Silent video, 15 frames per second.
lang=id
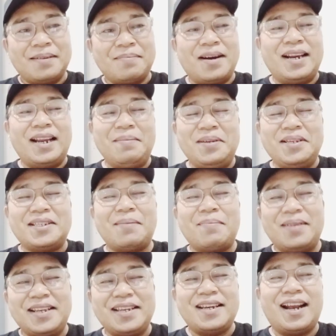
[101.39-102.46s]
mana bisa
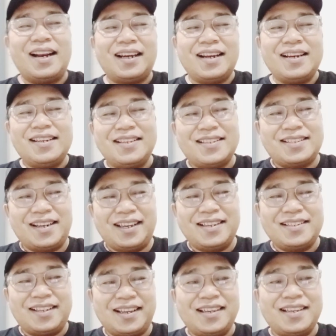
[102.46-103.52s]
meninggalkan
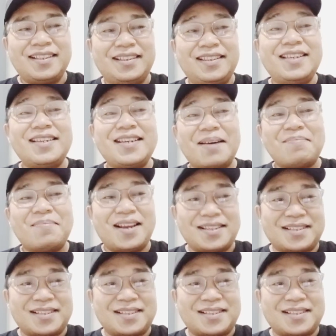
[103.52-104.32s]
istri-istri 13